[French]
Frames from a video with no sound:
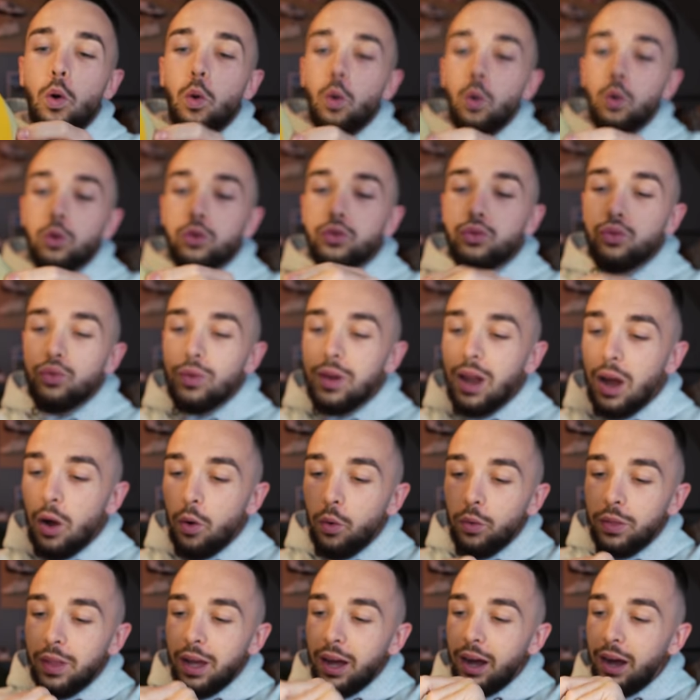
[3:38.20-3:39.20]
Au-dessus là,
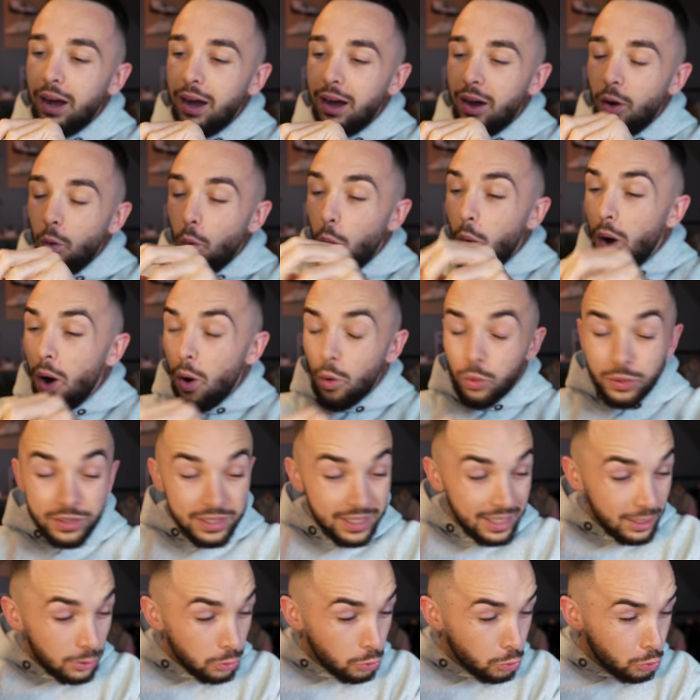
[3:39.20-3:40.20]
on a... Waouh,
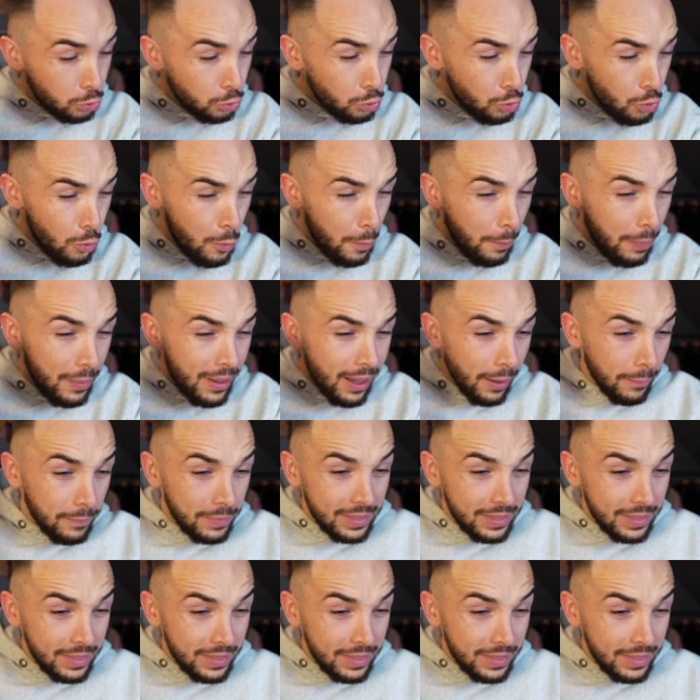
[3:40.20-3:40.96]
c'est super